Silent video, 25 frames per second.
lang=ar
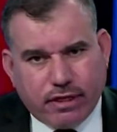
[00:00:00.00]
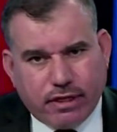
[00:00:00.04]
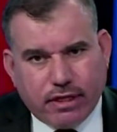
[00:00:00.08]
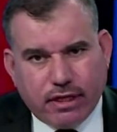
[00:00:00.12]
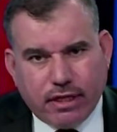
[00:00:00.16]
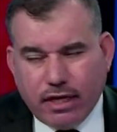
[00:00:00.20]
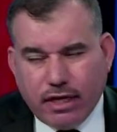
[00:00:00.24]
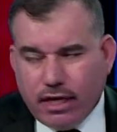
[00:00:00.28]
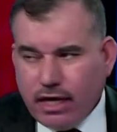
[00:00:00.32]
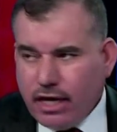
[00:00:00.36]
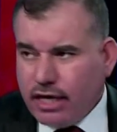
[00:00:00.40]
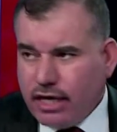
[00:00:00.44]

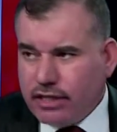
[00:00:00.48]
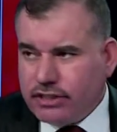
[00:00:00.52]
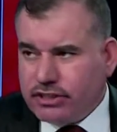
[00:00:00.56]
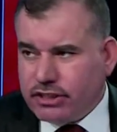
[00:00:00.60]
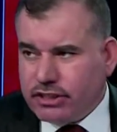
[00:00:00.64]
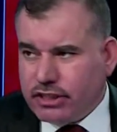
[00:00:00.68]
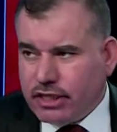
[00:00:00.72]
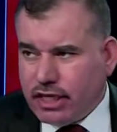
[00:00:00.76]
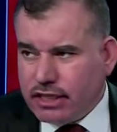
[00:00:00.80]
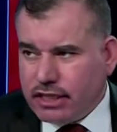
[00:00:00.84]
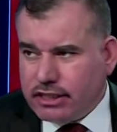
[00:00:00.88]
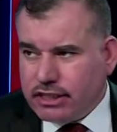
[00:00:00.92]

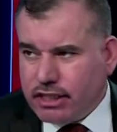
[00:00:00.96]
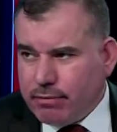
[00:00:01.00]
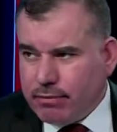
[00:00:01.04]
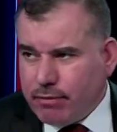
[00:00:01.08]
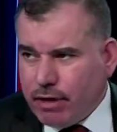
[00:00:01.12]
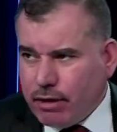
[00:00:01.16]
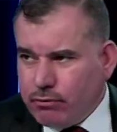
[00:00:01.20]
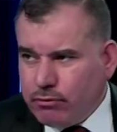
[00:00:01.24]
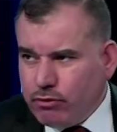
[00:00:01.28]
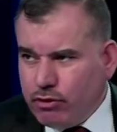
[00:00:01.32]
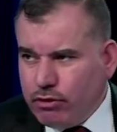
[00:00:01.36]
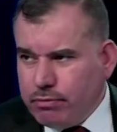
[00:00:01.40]
السياسي
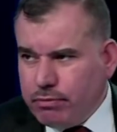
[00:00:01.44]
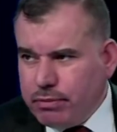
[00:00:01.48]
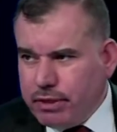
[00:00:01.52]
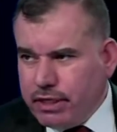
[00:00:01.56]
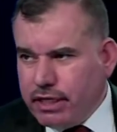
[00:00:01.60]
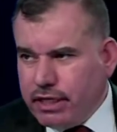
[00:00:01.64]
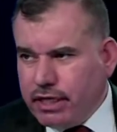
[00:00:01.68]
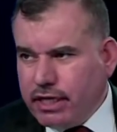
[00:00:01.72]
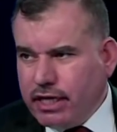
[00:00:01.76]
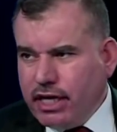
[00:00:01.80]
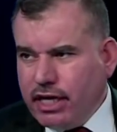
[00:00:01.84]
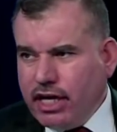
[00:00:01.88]
المعمول به
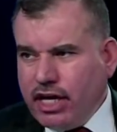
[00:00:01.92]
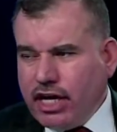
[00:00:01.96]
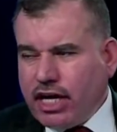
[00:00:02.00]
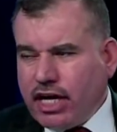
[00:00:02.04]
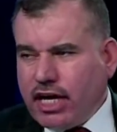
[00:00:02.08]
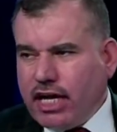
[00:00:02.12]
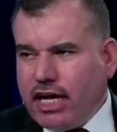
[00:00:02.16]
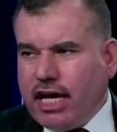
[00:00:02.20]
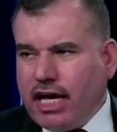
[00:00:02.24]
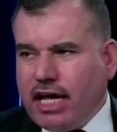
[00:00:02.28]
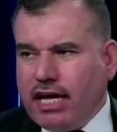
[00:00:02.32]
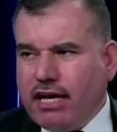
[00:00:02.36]
معلومات تقول
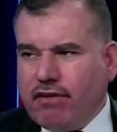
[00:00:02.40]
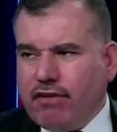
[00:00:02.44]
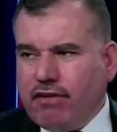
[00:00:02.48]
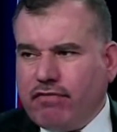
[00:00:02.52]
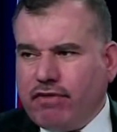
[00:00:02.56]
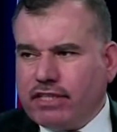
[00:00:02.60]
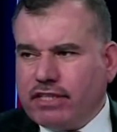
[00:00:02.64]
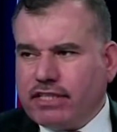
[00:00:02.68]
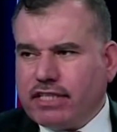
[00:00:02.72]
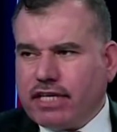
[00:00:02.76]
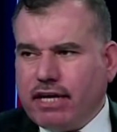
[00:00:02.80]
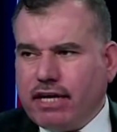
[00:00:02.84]
الاليه
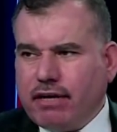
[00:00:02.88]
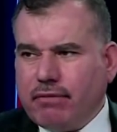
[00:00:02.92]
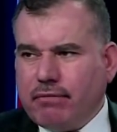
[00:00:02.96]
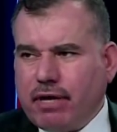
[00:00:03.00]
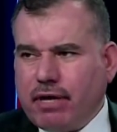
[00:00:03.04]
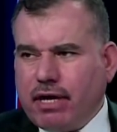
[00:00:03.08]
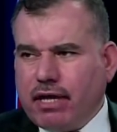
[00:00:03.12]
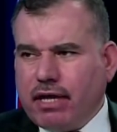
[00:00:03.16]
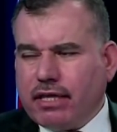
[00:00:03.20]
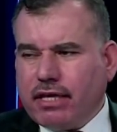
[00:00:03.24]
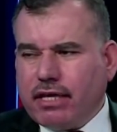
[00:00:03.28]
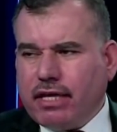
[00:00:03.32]
الفتره نعم،
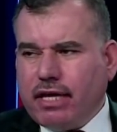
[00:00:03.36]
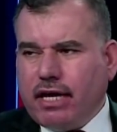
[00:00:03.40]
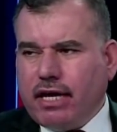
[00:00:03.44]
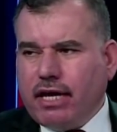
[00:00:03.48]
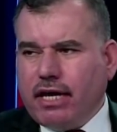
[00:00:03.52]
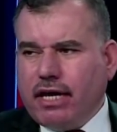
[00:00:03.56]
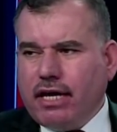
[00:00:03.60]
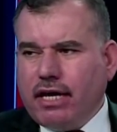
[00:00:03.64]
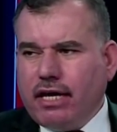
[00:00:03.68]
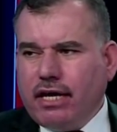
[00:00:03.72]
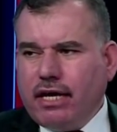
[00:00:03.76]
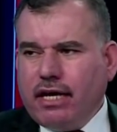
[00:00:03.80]
الماضيه صح
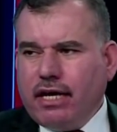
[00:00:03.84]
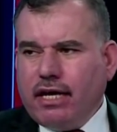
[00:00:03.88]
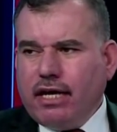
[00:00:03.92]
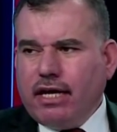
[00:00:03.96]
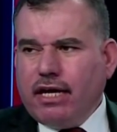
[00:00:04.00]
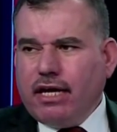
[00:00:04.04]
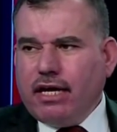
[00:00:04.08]
العرف السياسي